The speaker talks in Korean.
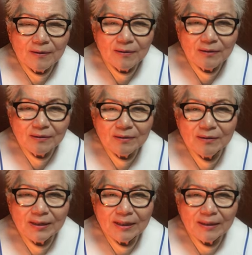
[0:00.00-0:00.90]
어,
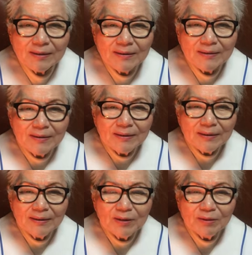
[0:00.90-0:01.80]
그러자
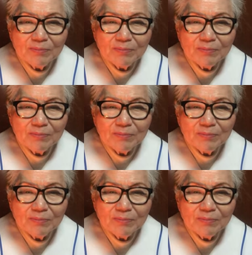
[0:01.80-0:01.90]
어,